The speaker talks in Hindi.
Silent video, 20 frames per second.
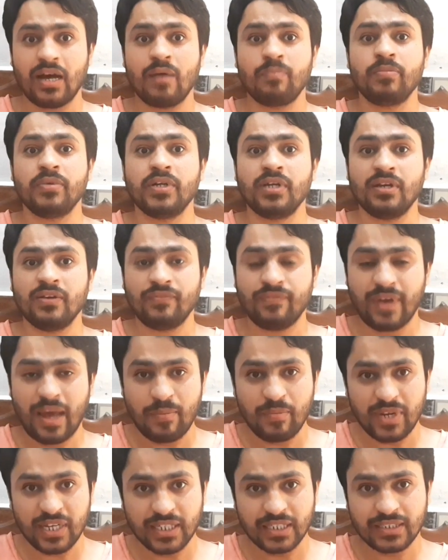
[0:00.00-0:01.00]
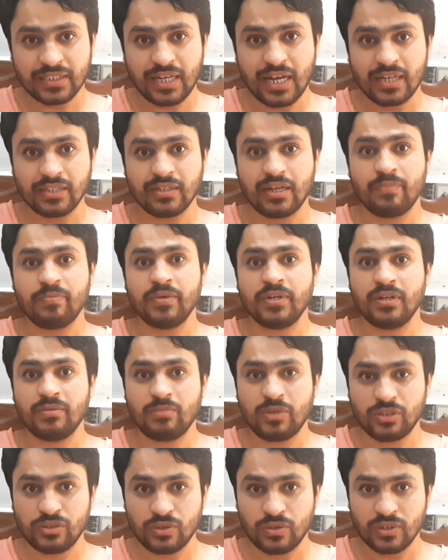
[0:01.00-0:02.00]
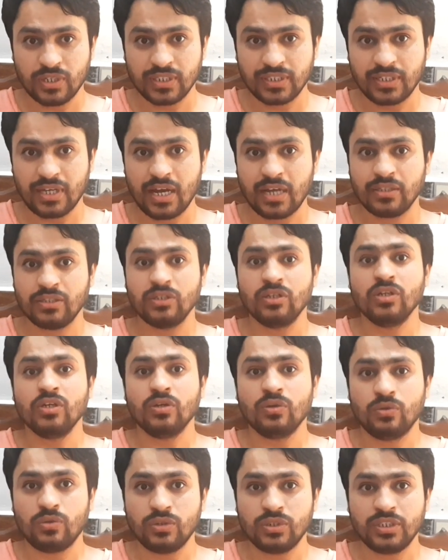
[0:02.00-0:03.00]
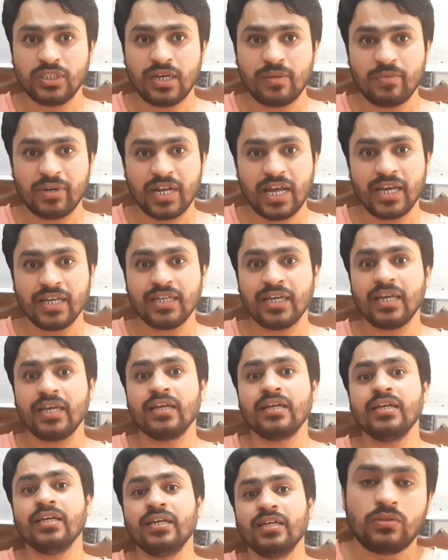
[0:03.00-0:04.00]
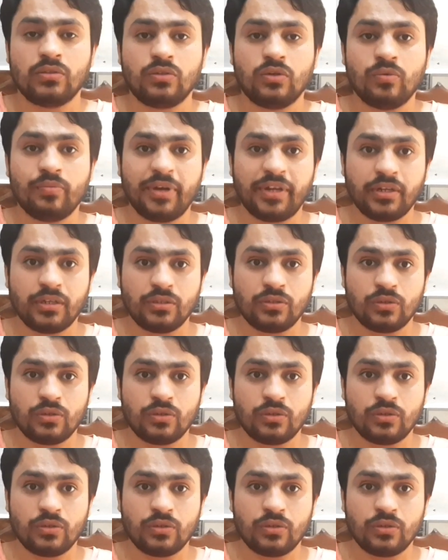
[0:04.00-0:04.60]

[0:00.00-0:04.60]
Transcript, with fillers: अपने फैमिली के साथ अपने बच्चों के साथ खुशियाँ मनाएंगे तो मेरे